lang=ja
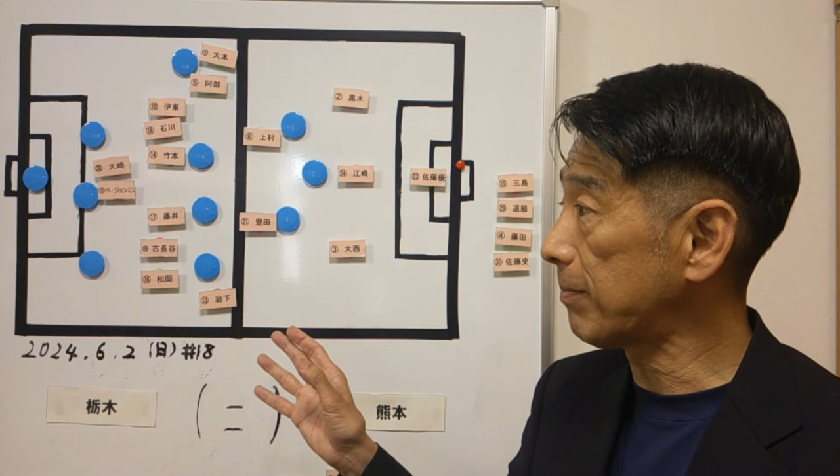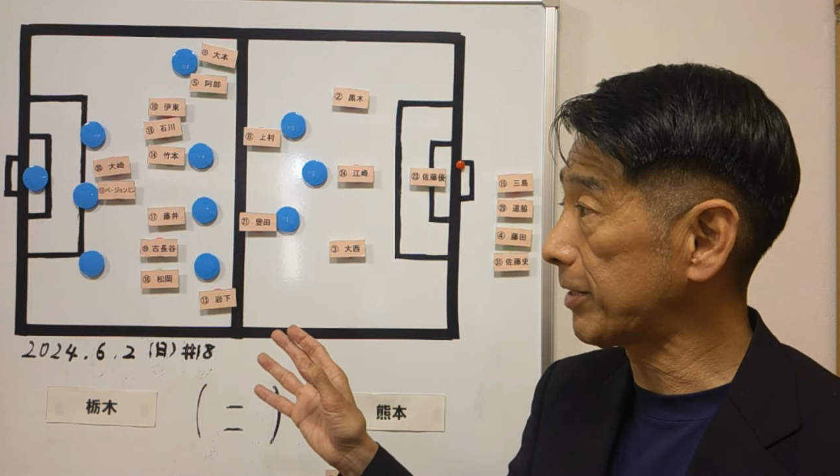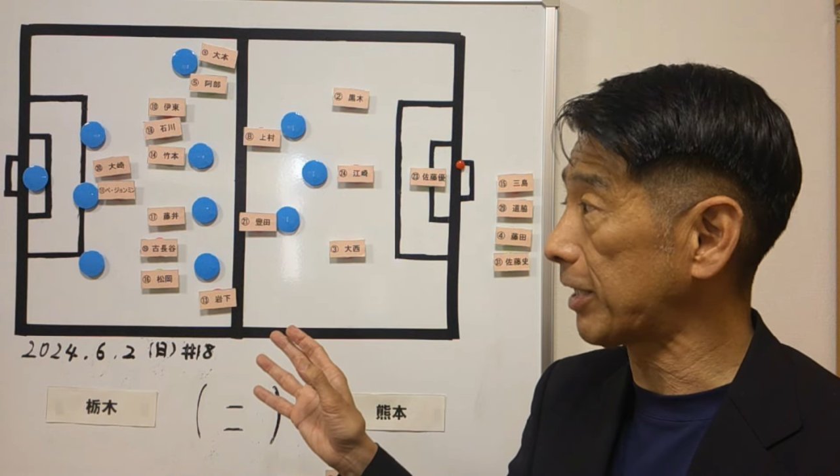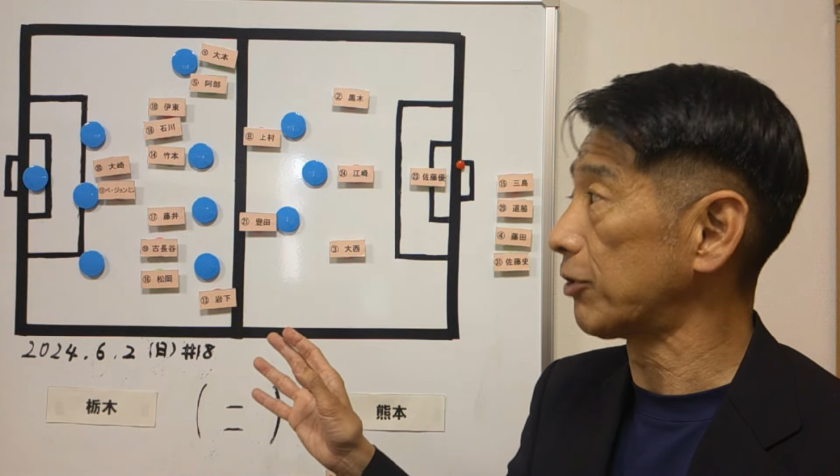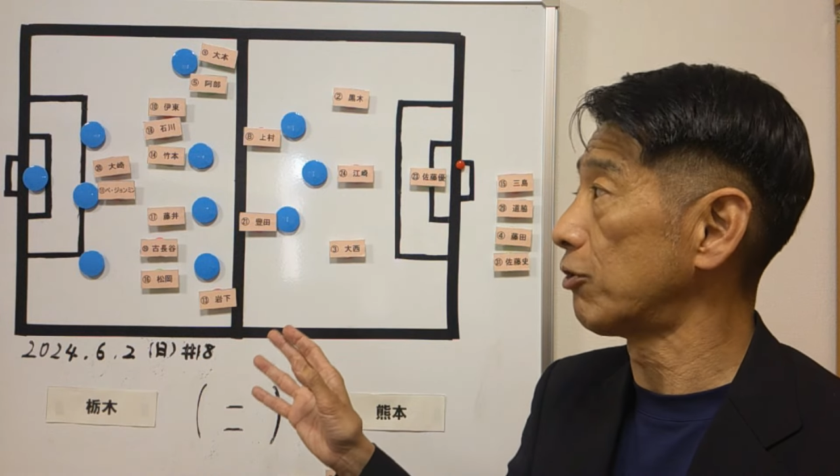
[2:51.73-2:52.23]
けま
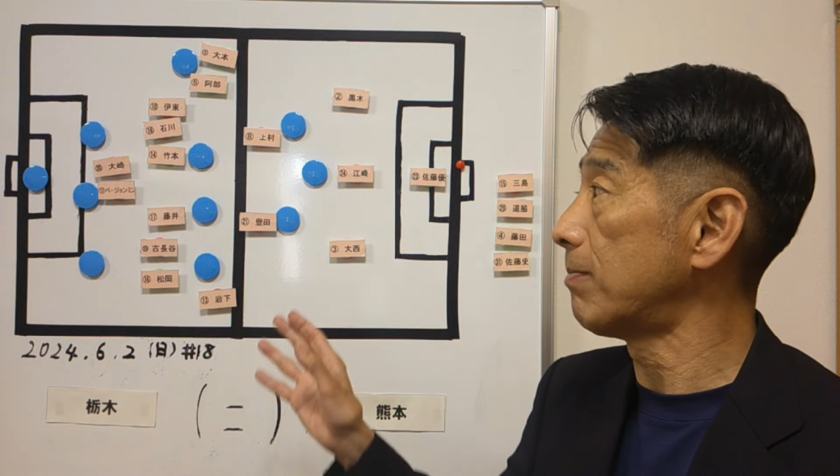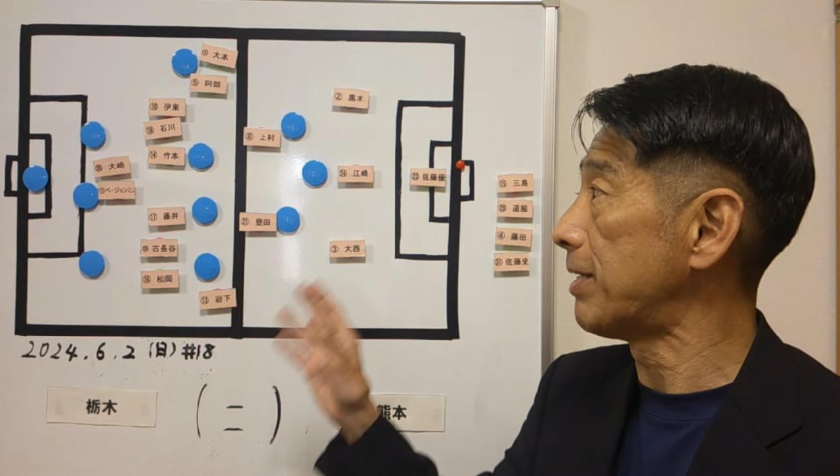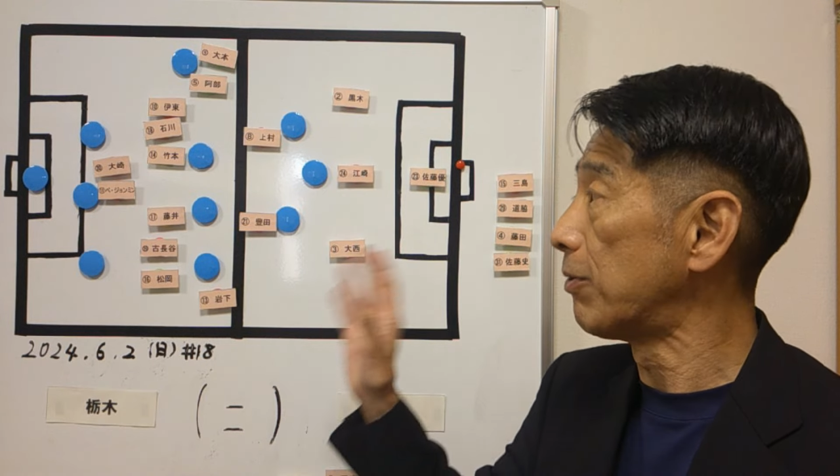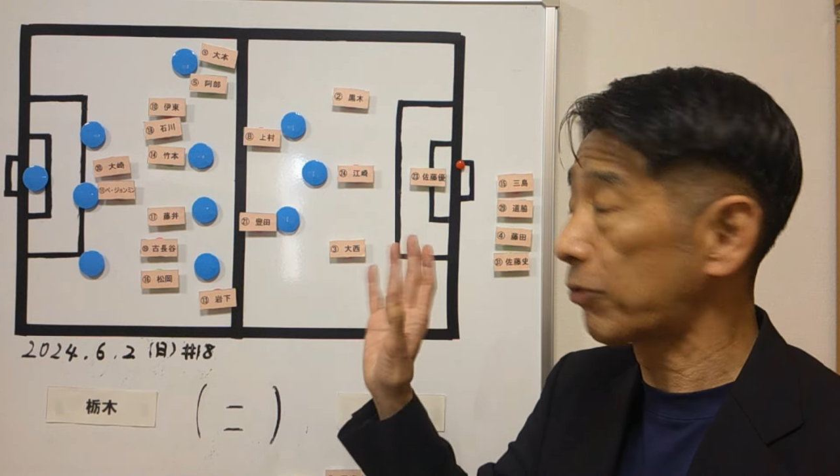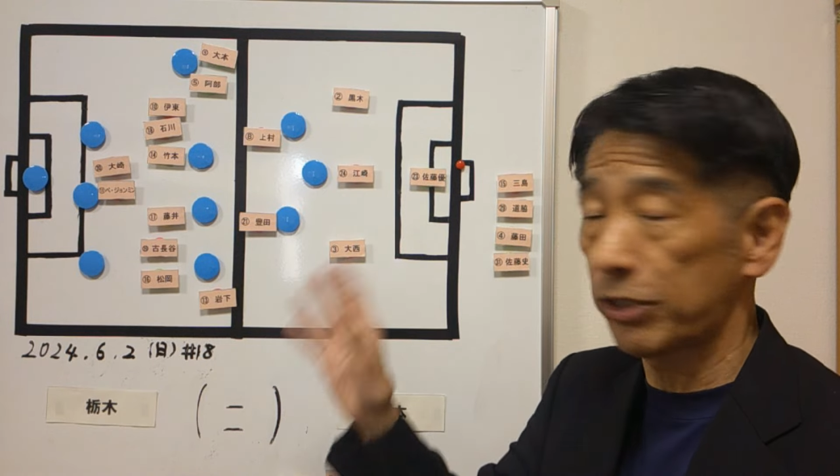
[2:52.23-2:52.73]
したけどその
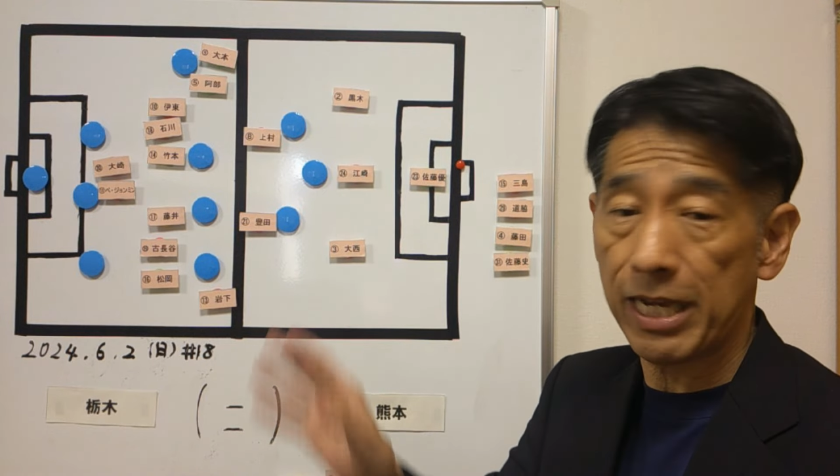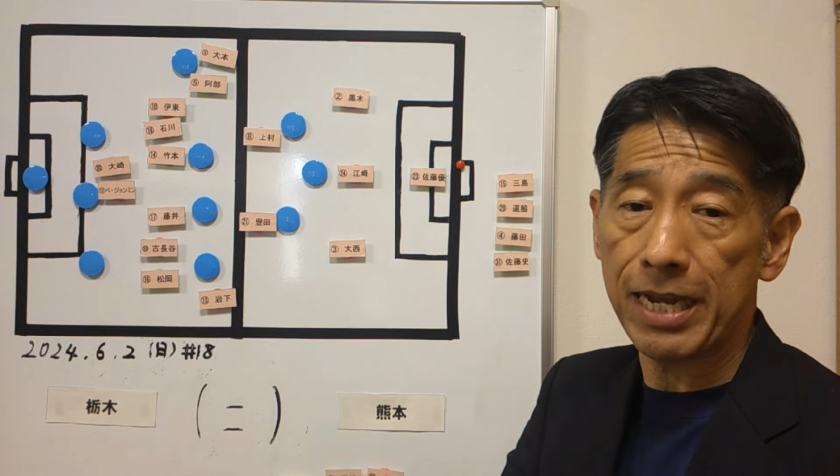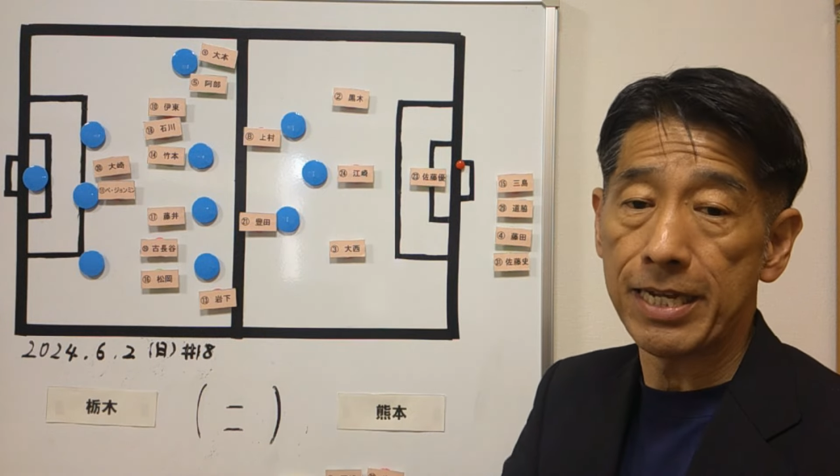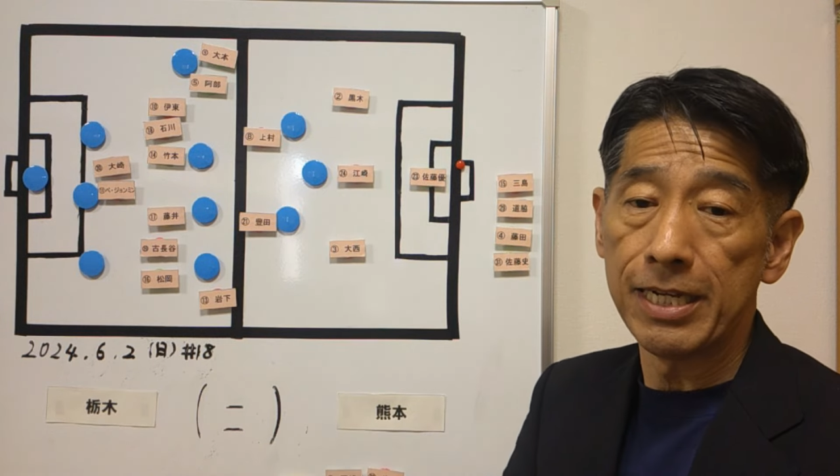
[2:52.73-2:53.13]
前6試合、